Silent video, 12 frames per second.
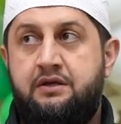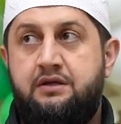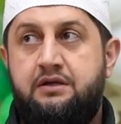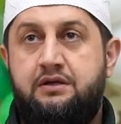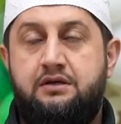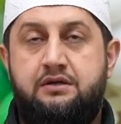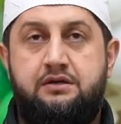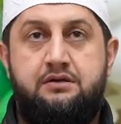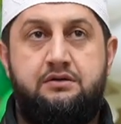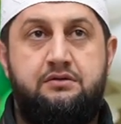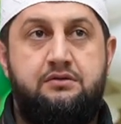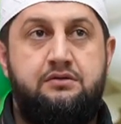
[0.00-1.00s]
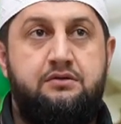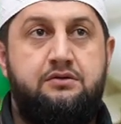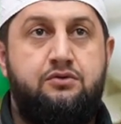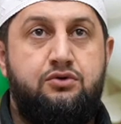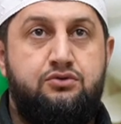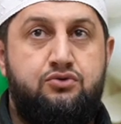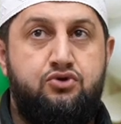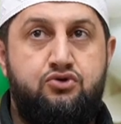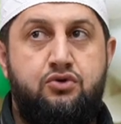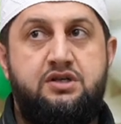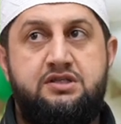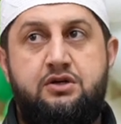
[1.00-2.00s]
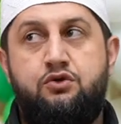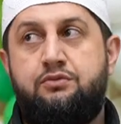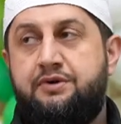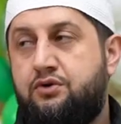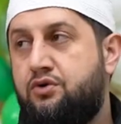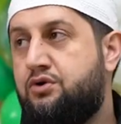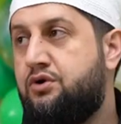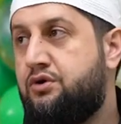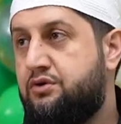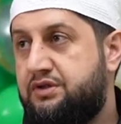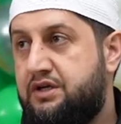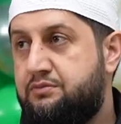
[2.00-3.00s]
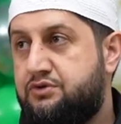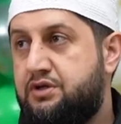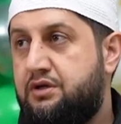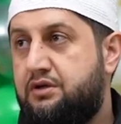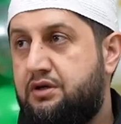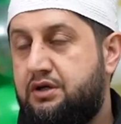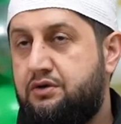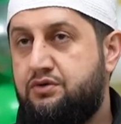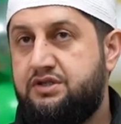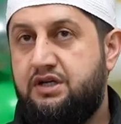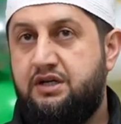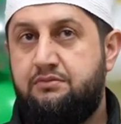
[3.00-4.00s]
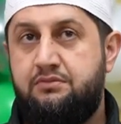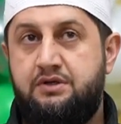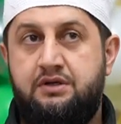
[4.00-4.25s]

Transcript: И вот то, что оставил пророк, нам, саллаллаху алейхи вассалям,